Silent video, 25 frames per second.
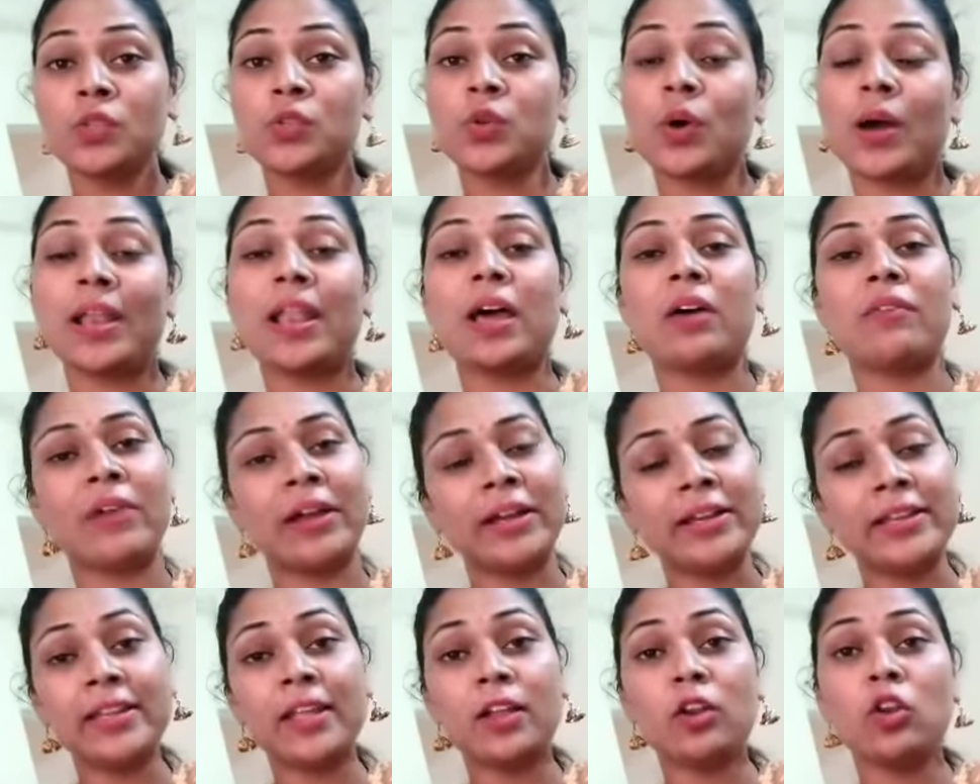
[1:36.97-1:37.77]
సో అలా
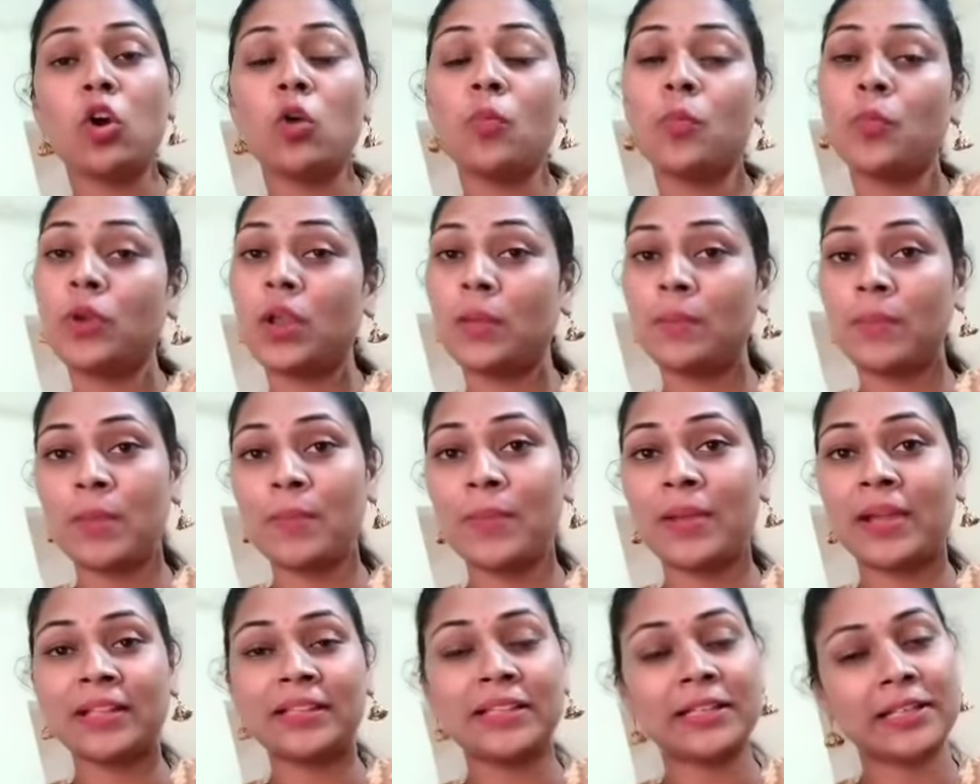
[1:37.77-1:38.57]
వన్ ఇయర్ లోపు ఉన్న
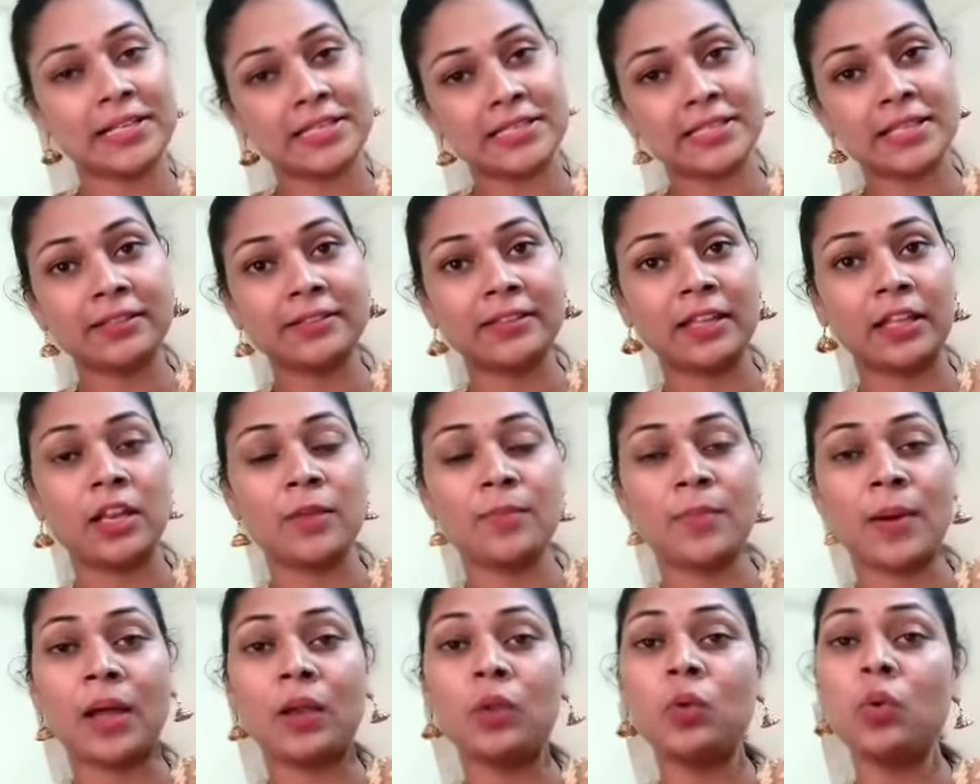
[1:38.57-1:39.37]
బేబీకి అయితే ఖచ్చితంగా
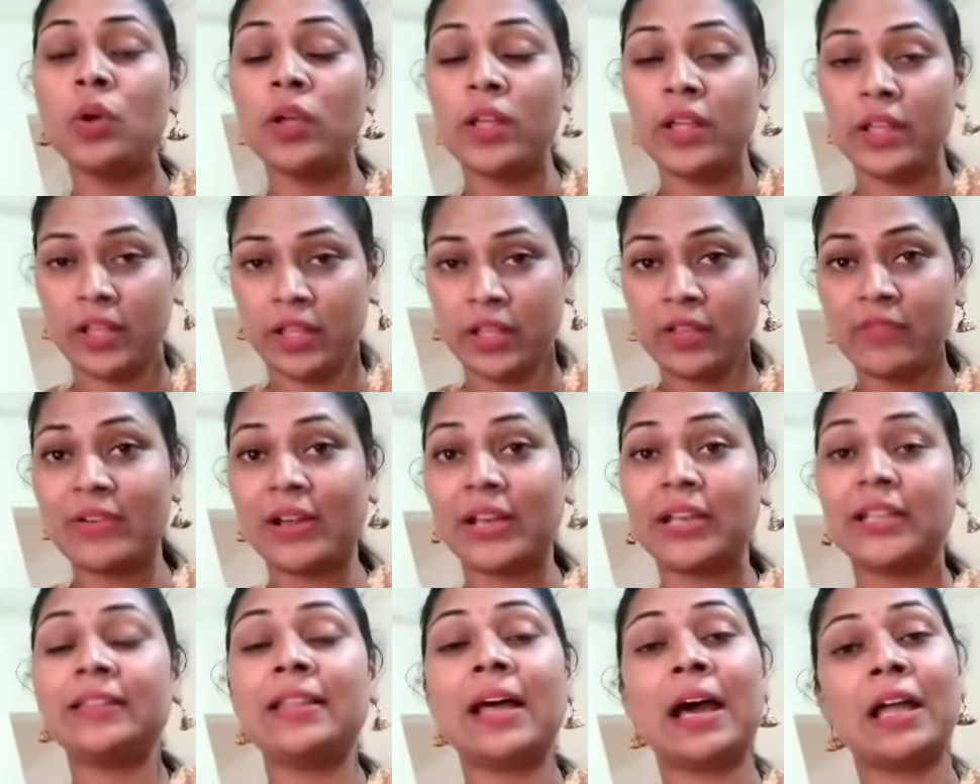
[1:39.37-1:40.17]
తల్లిపాలు
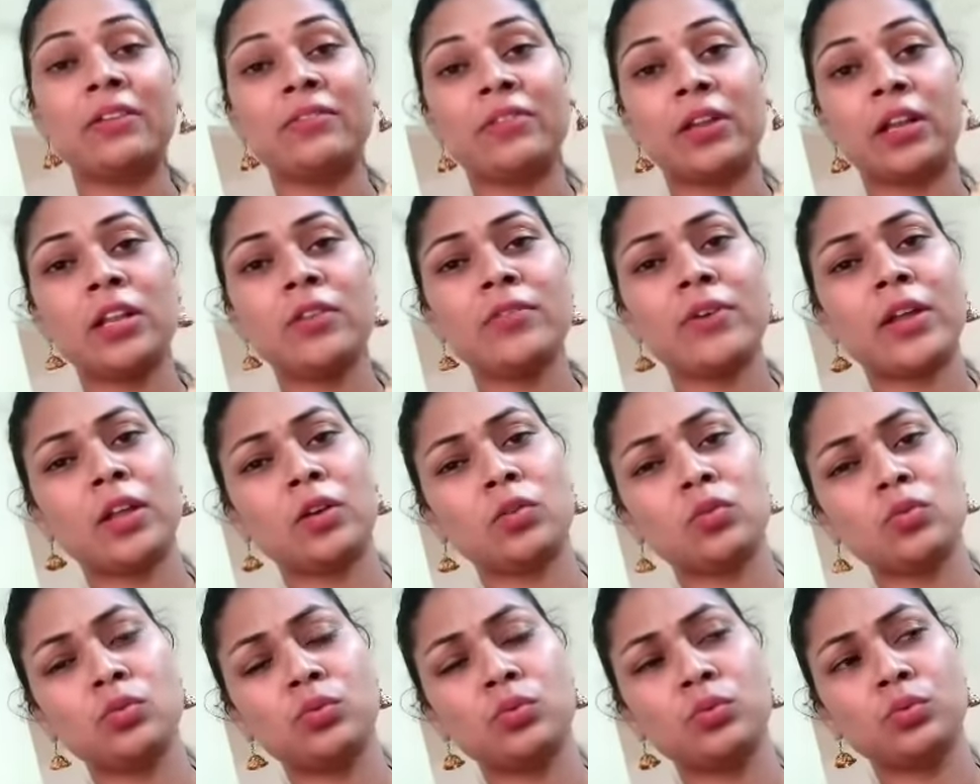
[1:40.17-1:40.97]
ఇవ్వాలి దానివల్లనే
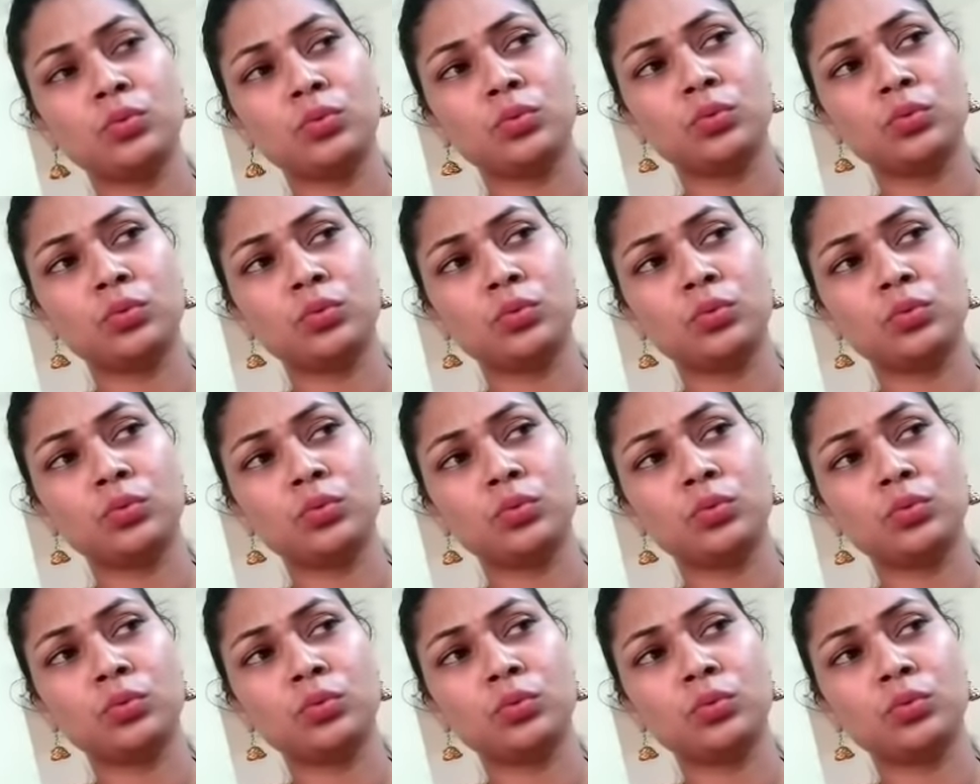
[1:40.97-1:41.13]
వాళ్ళకు